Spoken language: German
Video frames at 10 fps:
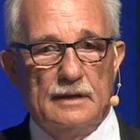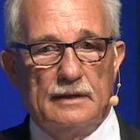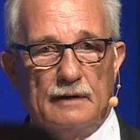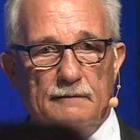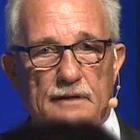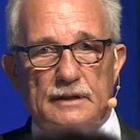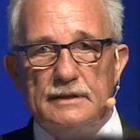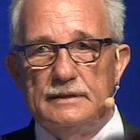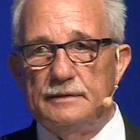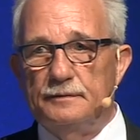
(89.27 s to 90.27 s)
dann wird
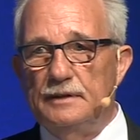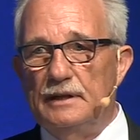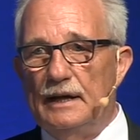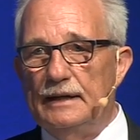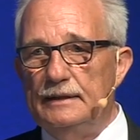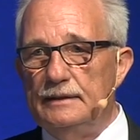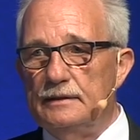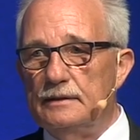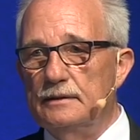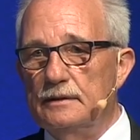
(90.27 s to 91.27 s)
es
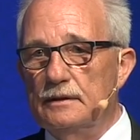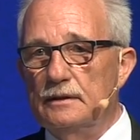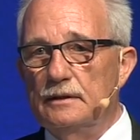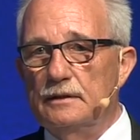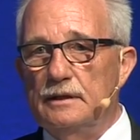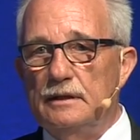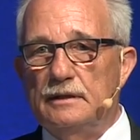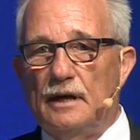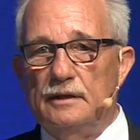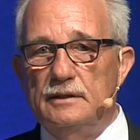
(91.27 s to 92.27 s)
vielleicht die
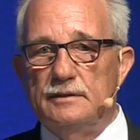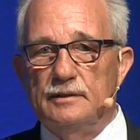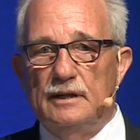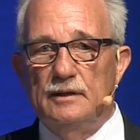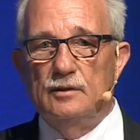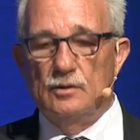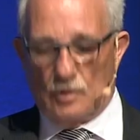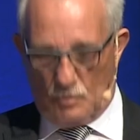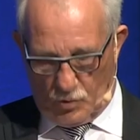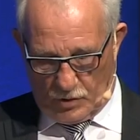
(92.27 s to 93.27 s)
traditionelle
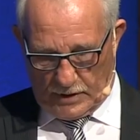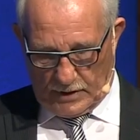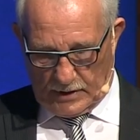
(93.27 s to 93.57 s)
Normung